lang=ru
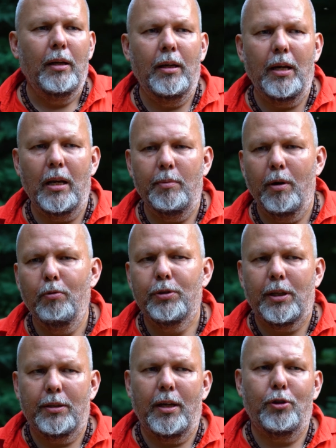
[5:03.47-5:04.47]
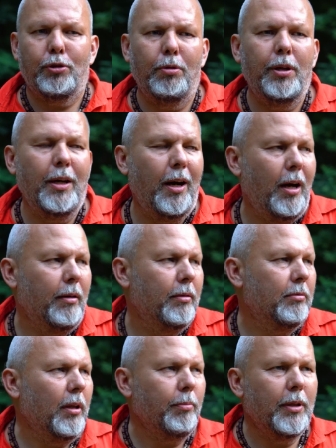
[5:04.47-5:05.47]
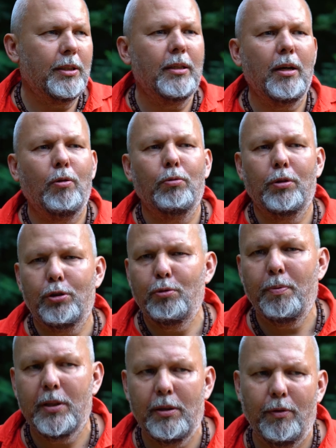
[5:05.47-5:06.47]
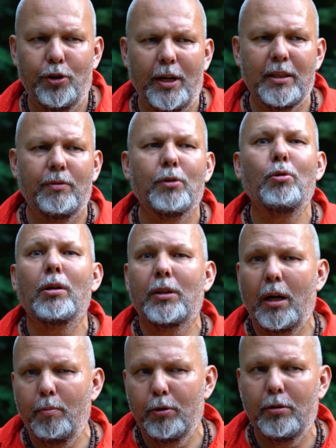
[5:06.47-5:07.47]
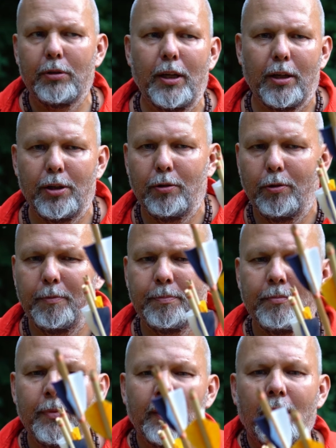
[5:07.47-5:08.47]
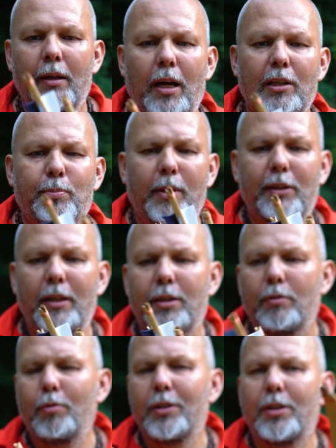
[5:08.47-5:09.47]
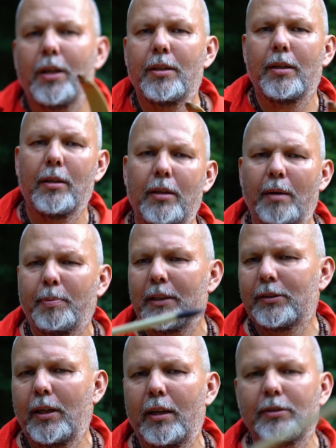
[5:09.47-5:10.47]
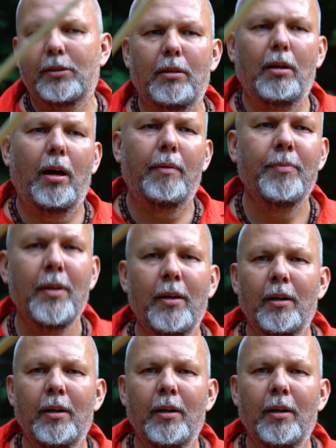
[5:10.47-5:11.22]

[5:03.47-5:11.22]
И я не могу сказать, что я там достиг какого-то суперсовершенства, но отработал технику. Итак, смотрите, вот техника, да, простая стрела.